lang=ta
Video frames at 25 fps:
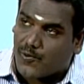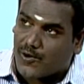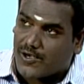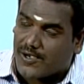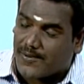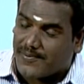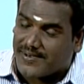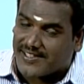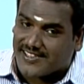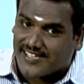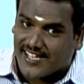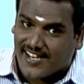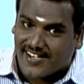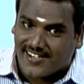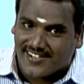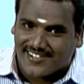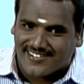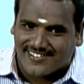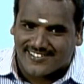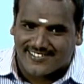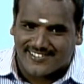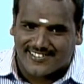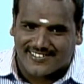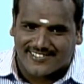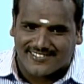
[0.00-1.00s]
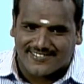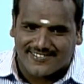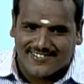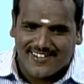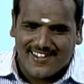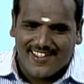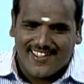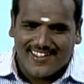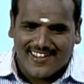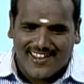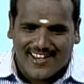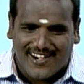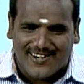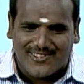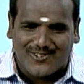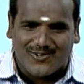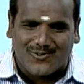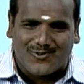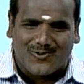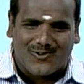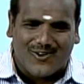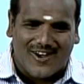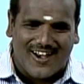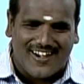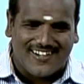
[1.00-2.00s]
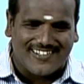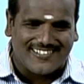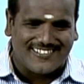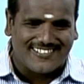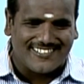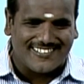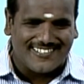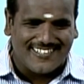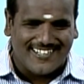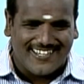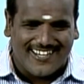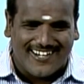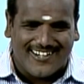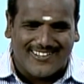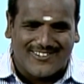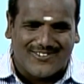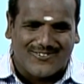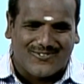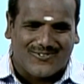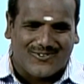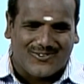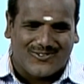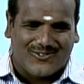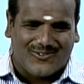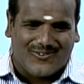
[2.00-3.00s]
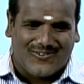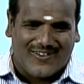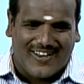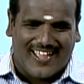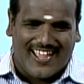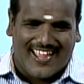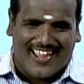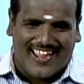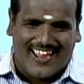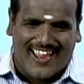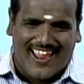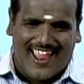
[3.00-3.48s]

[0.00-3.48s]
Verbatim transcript: போட்டு இப்படி தேடிட்டு இருந்திருக்கு எடுத்து கொடுறான்னுச்சு எடுத்து கொடுத்தோடனே